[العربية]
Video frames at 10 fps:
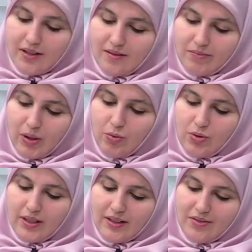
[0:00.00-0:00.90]

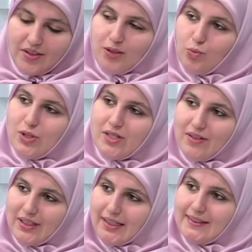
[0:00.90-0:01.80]
تقول أن فيه
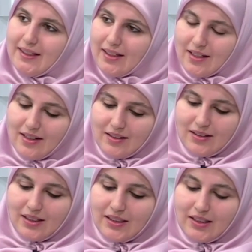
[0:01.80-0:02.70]
المواصفات التي
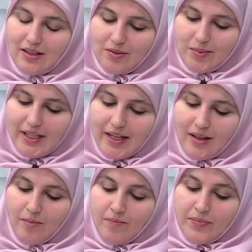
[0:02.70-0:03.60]
ذكرتها في
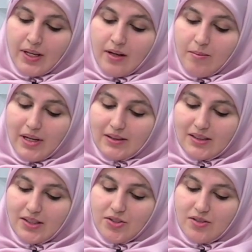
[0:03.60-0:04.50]
البداية نعم. بعد
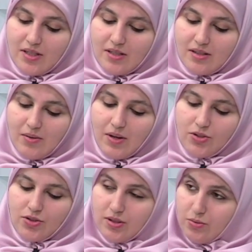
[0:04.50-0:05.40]
19 سنة زواج
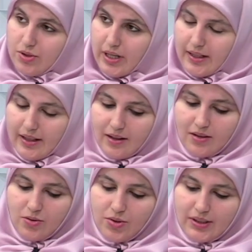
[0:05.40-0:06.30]
تزوج عليها
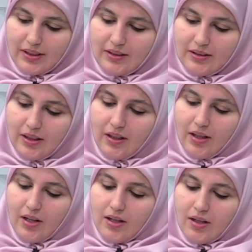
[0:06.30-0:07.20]
زوجة ثانية
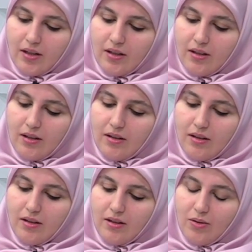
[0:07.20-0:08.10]

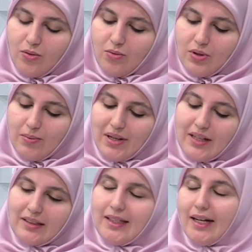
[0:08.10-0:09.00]
آه، وبنى
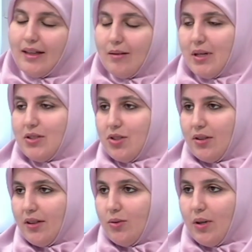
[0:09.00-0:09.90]
الثانيه بيت
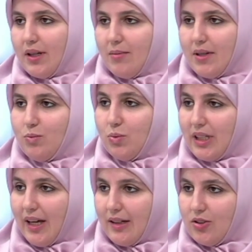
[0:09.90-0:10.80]
جديد وهي بيت
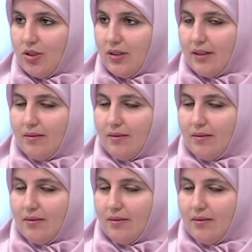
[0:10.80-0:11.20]
متهالك جدا